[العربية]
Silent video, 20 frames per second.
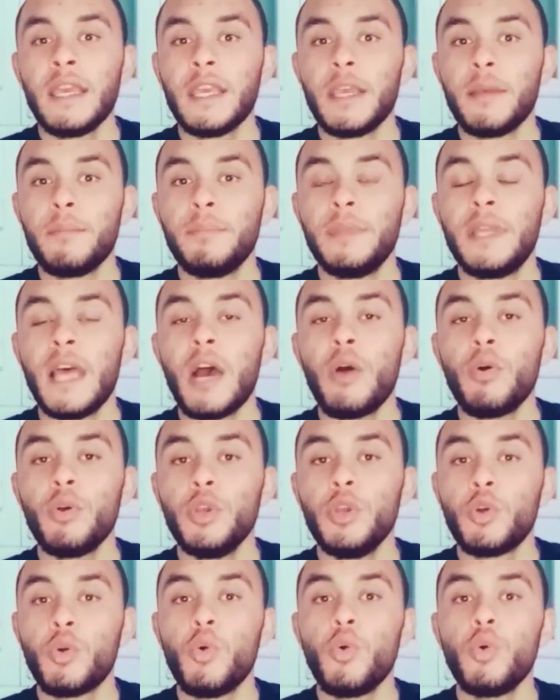يبداوا
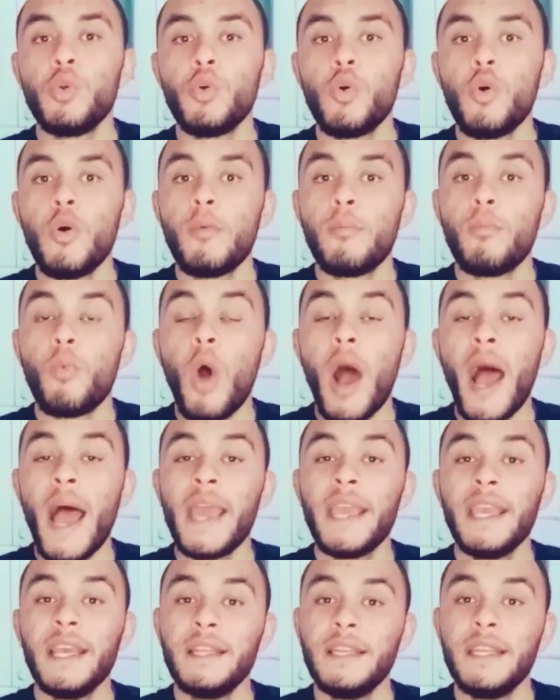يكونوا
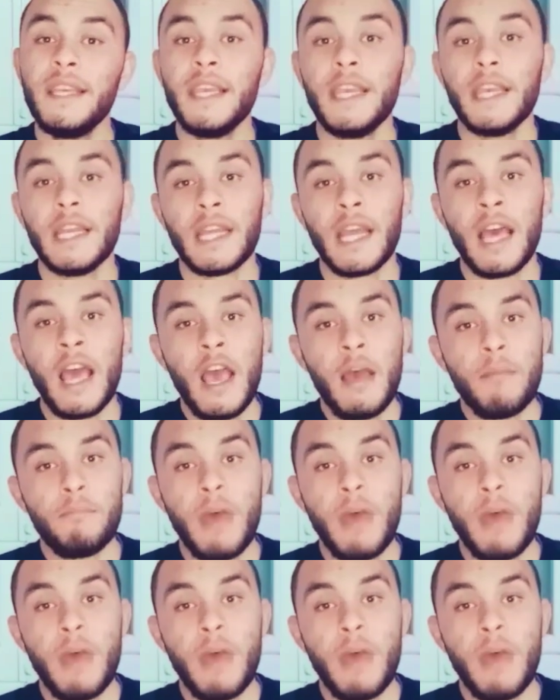محايدين